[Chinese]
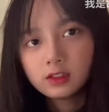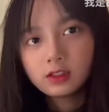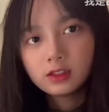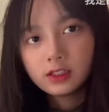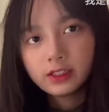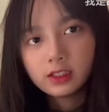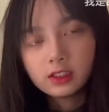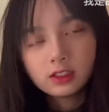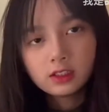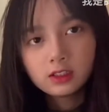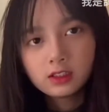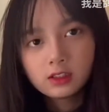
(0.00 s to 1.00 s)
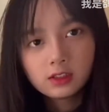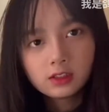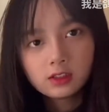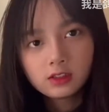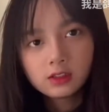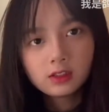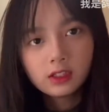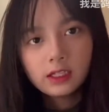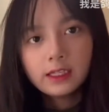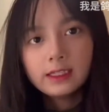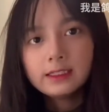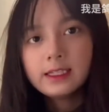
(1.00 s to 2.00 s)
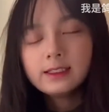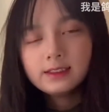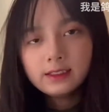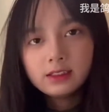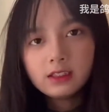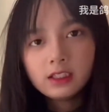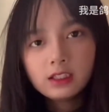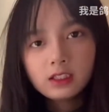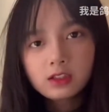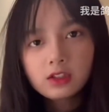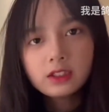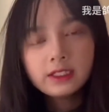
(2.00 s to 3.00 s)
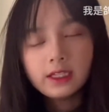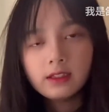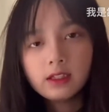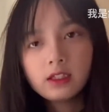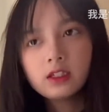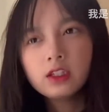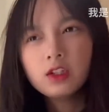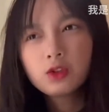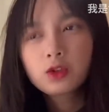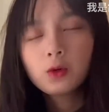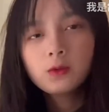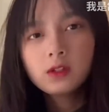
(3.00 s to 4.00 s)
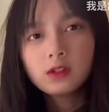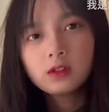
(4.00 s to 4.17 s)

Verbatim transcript: 这个，在经历了之前那个一周呢，